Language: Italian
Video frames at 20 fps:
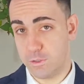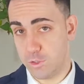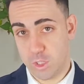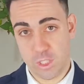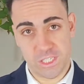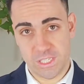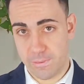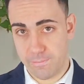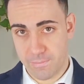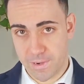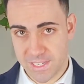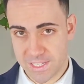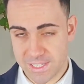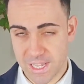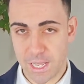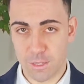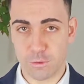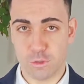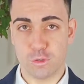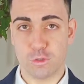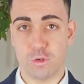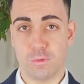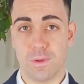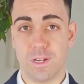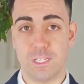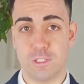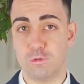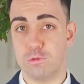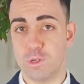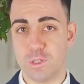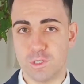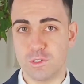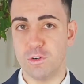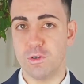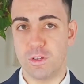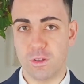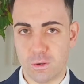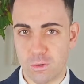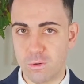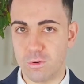c'è sempre stato, insomma, le
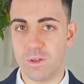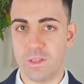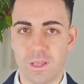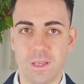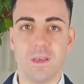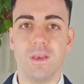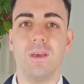situazioni in cui